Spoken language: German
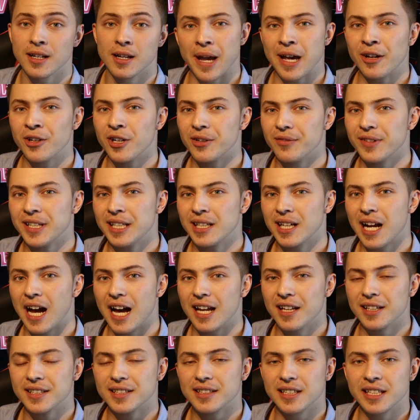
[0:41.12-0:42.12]
mehr oder weniger
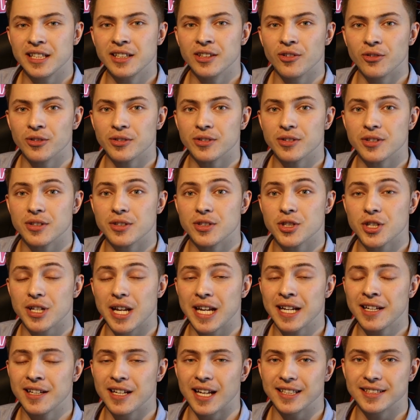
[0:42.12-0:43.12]
alles liegen und
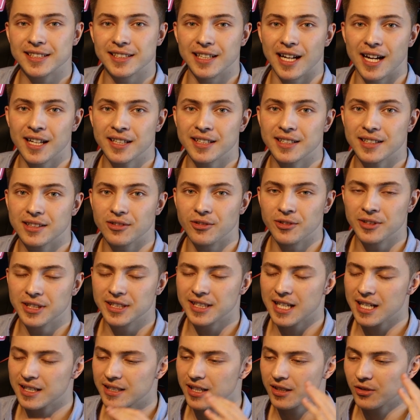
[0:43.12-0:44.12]
stehen lassen hat und
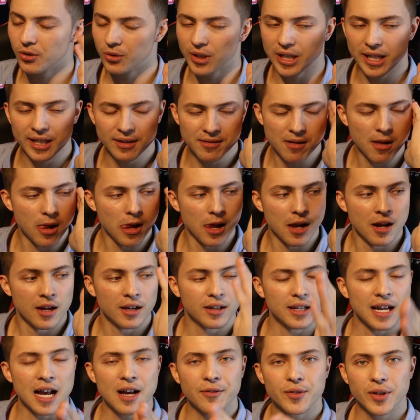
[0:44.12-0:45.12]
gesagt hat, okay,
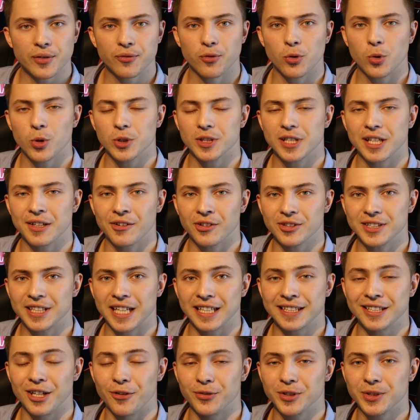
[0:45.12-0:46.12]
ja, wir fokussieren uns
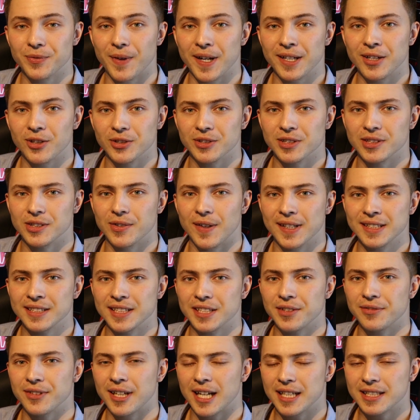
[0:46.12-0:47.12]
jetzt auf
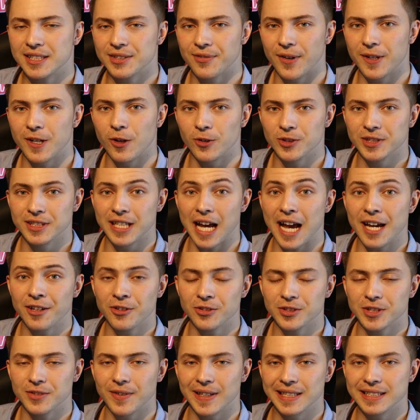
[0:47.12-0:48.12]
2020, vielleicht
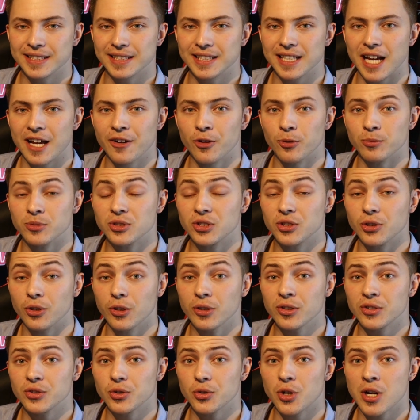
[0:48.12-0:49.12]
2021 an, um
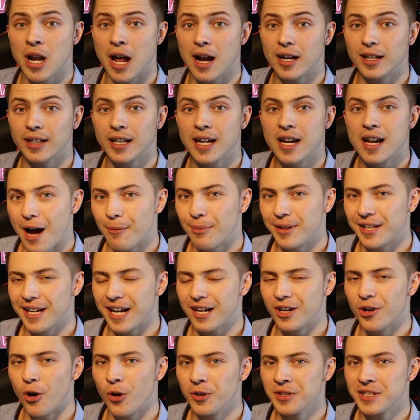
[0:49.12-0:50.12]
zurückzuschlagen. Aber
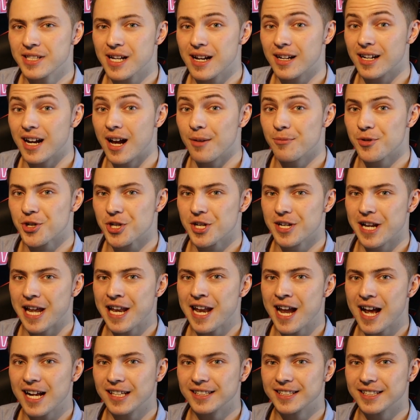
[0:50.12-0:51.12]
der Konter kam
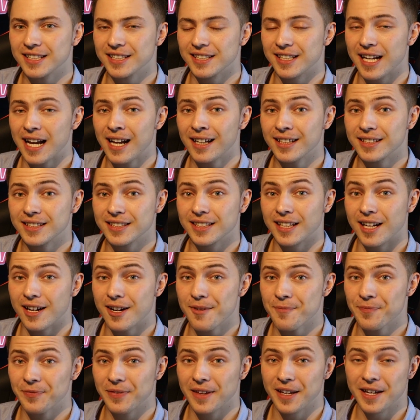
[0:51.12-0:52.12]
schneller als gedacht,
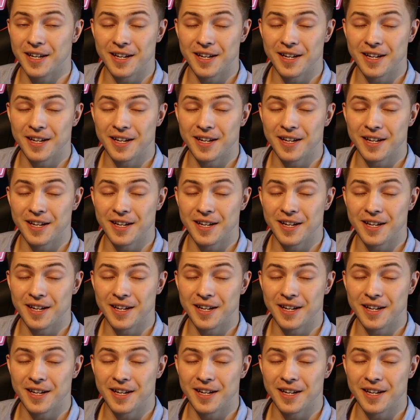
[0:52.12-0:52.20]
ja